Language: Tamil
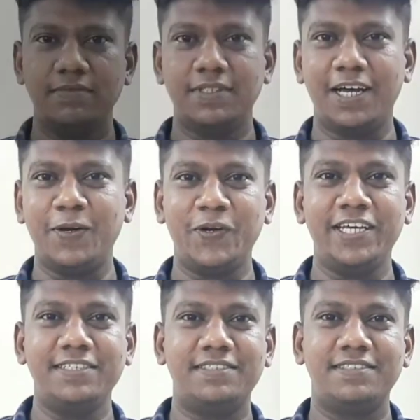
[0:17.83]
ஹலோ
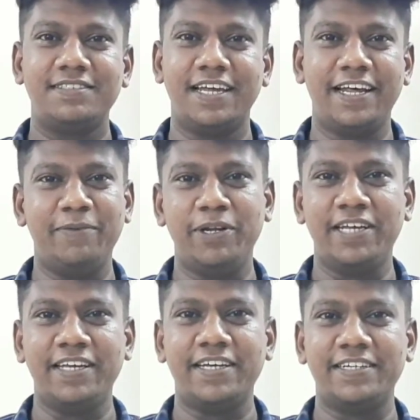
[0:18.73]
குட்டீஸ் எல்லாரும் எப்படி
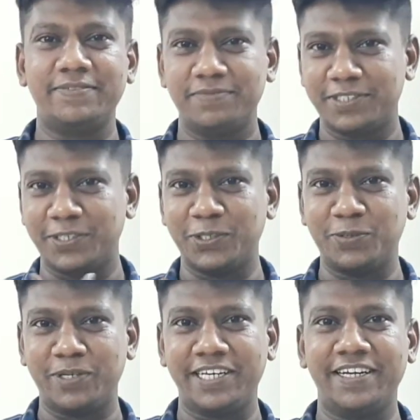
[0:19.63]
இருக்கீங்க
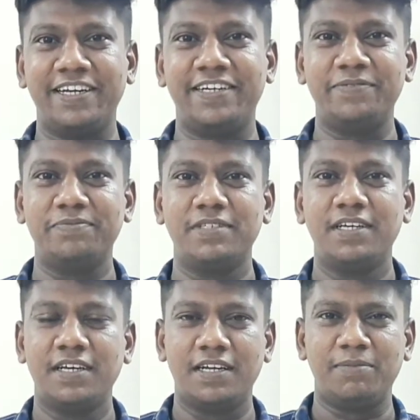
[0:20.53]
சந்தோஷமா இருக்கீங்களா
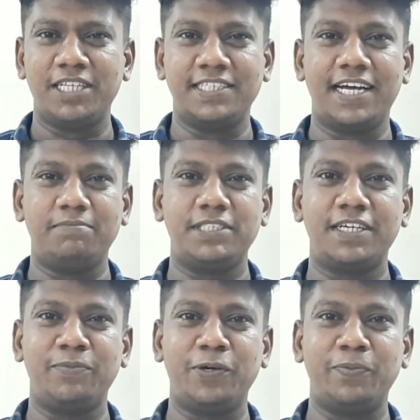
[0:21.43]
நம்ம இந்த ஜாக்சர
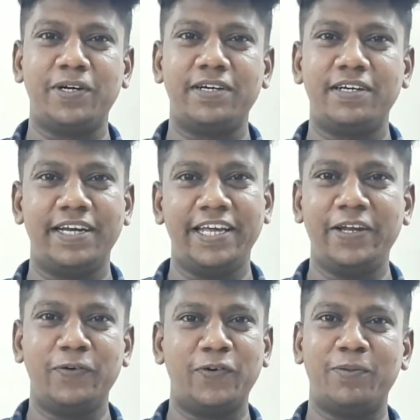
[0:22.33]
மூலமா டெய்லி
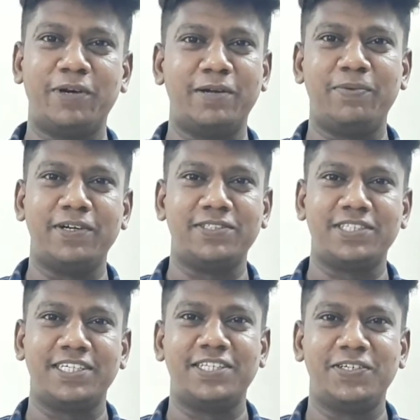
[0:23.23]
ஒவ்வொரு மனப்பாட
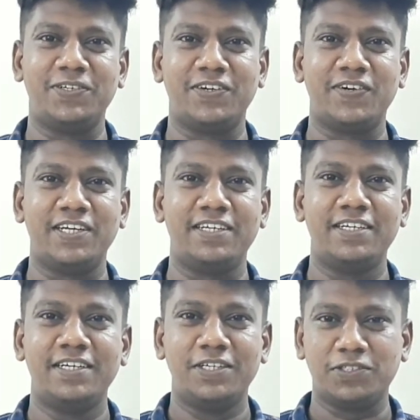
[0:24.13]
வசனம் கத்துட்டு வரோம்ல
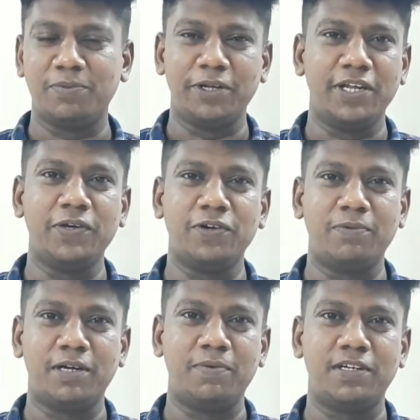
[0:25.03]
ஸோ நம்ம இன்னைக்கு ஒரு
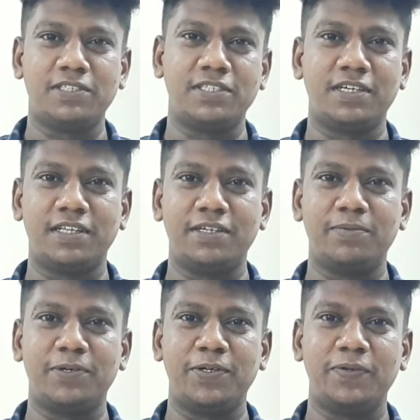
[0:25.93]
மனப்பாட வசனம் கத்துக்க
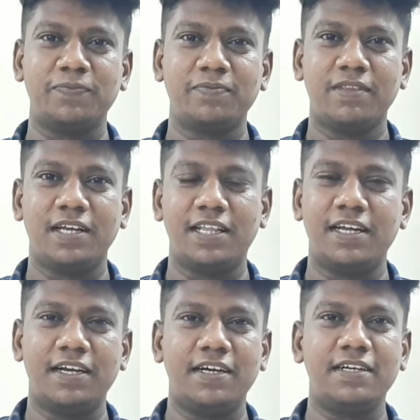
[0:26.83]
போறோம் அது
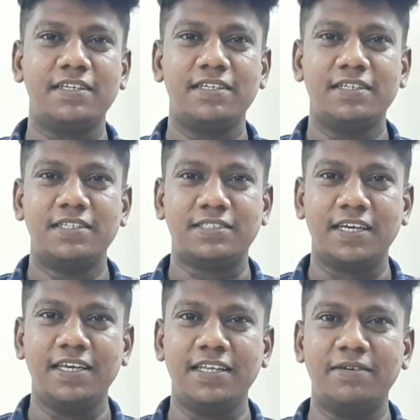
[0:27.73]
என்னன்னா
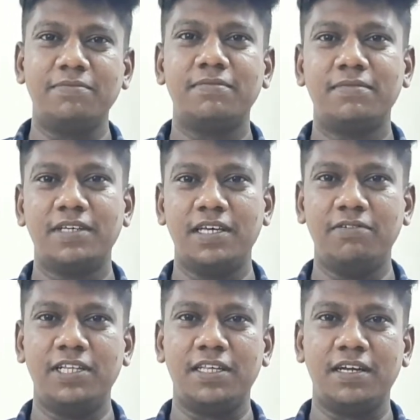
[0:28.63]
சங்கீதம்
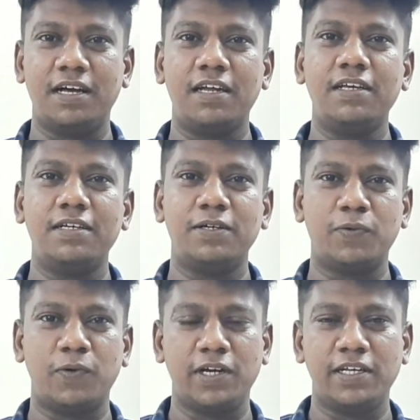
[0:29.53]
இருபத்தி நாலு
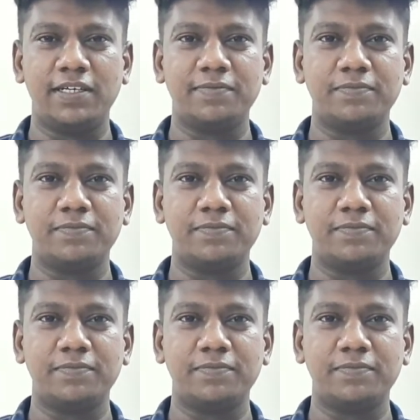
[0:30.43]
ஒன்று